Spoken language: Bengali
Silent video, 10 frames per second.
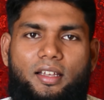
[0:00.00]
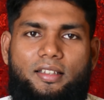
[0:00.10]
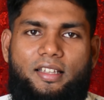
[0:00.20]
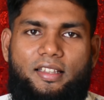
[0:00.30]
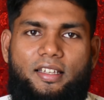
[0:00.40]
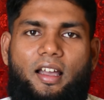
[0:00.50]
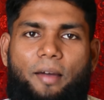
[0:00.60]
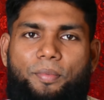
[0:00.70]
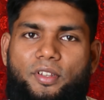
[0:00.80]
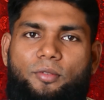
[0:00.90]
তাদের
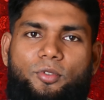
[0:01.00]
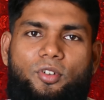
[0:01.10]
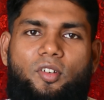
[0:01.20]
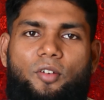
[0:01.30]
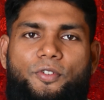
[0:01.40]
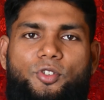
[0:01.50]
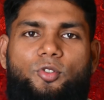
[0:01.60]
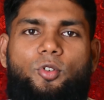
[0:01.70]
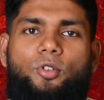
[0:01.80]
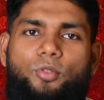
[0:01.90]
আপনাদের মতো
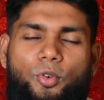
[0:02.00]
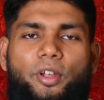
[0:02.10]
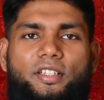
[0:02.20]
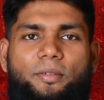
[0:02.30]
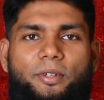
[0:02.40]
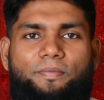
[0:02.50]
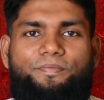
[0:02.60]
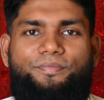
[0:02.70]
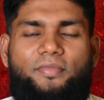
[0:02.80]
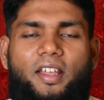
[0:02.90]
কনফিউশনগুলো দূর হয়ে যাবে
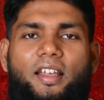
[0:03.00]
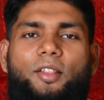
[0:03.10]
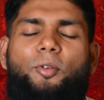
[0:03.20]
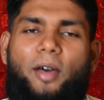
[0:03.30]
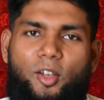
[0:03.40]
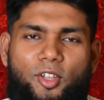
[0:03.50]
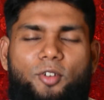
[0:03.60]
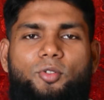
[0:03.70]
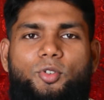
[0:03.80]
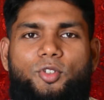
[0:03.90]
তো ভালো
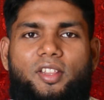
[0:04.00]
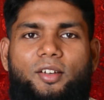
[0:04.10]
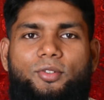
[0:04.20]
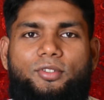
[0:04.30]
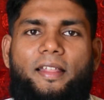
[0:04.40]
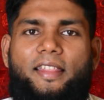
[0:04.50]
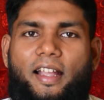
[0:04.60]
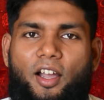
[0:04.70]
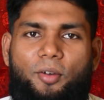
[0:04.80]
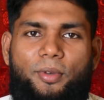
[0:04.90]
থাকুন সুস্থ থাকুন
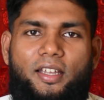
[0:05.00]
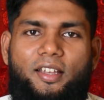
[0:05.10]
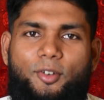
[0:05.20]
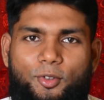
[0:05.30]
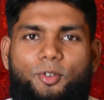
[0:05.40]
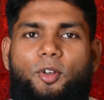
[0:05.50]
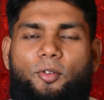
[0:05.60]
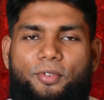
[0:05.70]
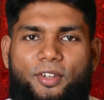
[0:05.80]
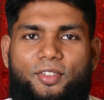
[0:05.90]
দেখা হবে নতুন কোনো
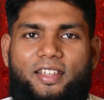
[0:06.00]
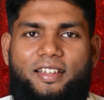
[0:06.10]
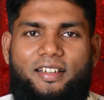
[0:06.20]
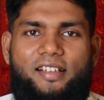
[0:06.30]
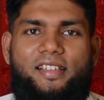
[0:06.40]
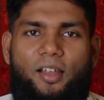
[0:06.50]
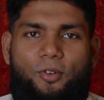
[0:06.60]
ভিডিওতে আসসালামু